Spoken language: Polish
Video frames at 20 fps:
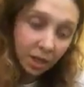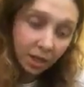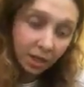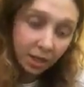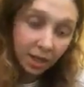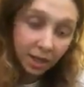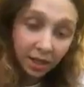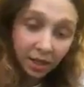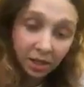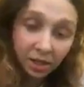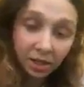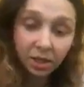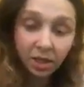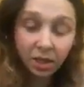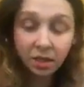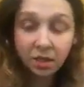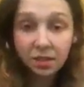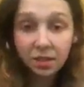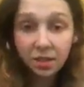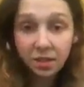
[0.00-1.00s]
Lekarz
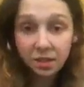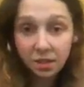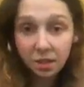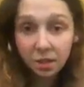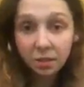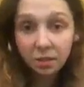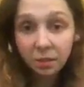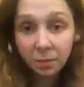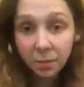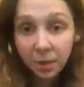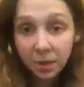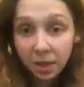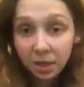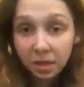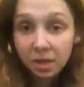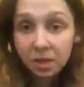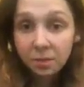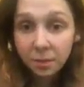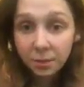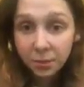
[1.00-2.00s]
internista skierował mnie na
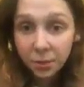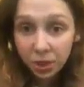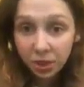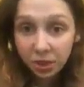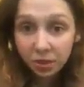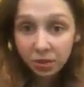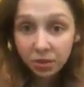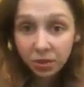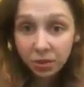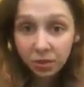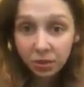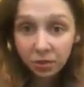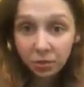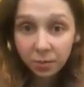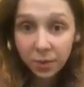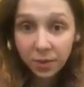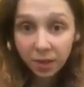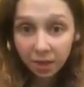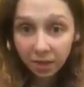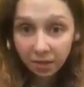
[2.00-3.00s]
izbę przyjęć
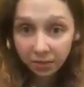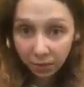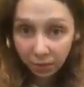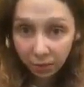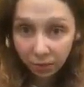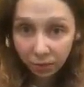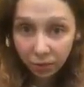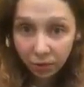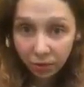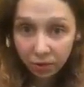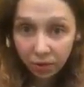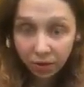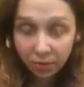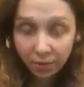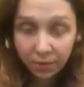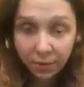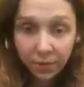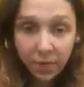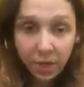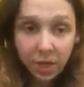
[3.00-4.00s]
szpitala w Krotoszynie.
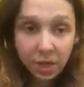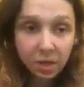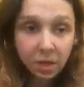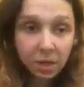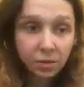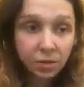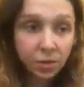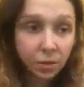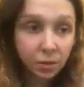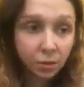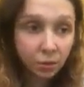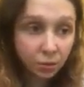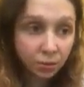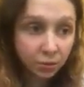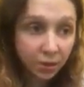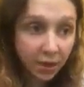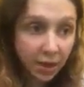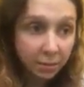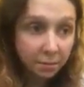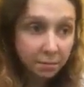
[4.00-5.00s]
Dziś już
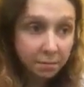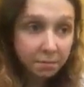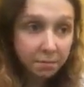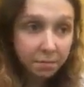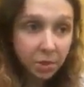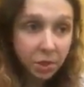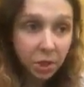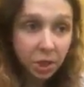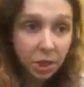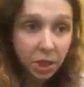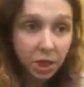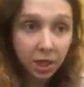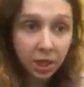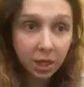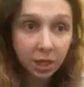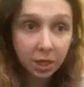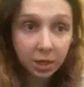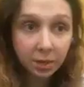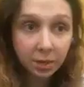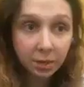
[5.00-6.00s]
wiem, że
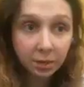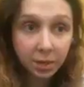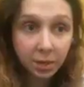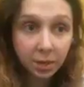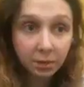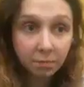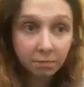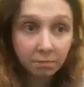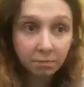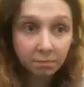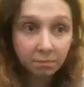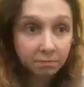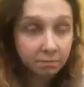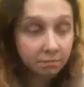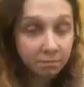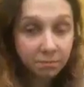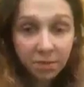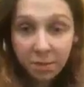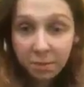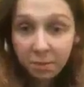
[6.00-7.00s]

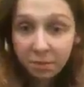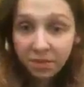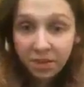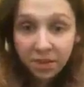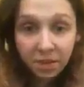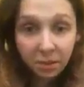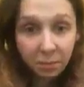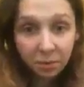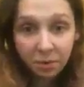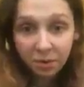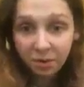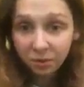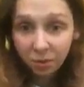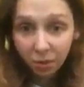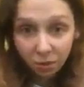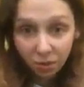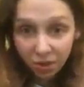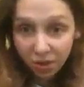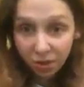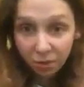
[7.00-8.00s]
nie powinnam była w
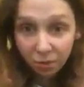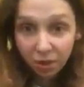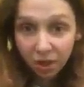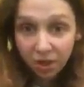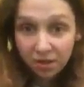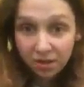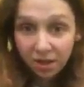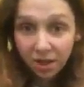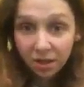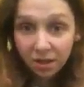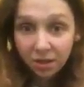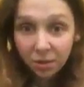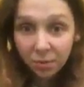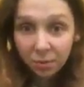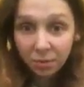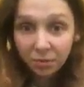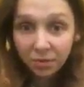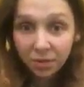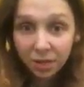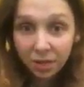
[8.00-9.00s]
ogóle się tutaj znaleźć.
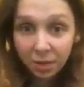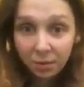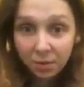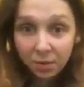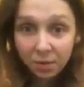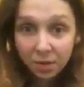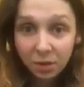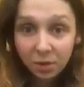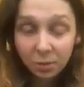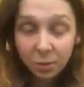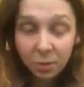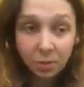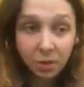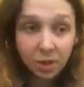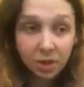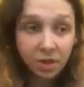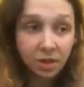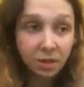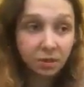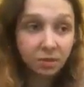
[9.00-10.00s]
Powinnam zostać była
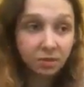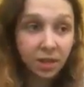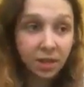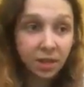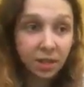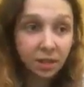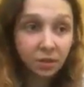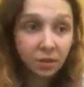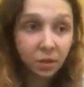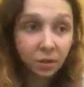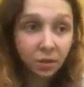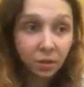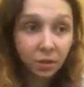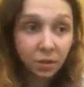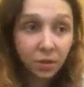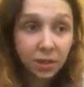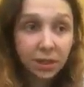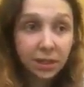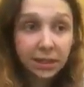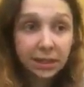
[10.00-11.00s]
skierowana do
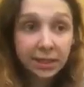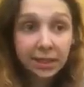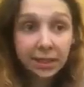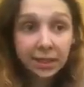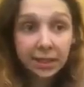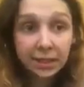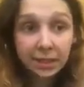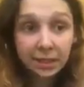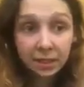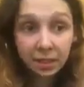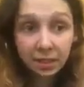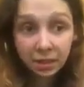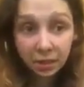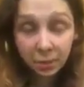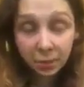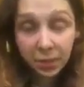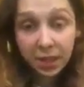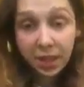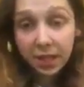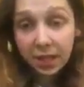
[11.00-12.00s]
e,
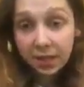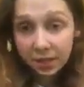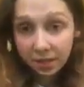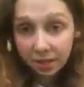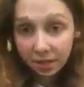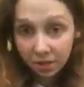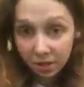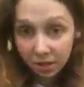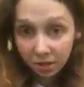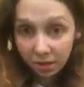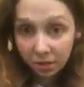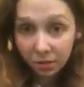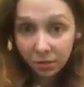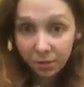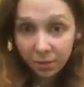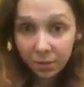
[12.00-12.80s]
szpitala zakaźnego.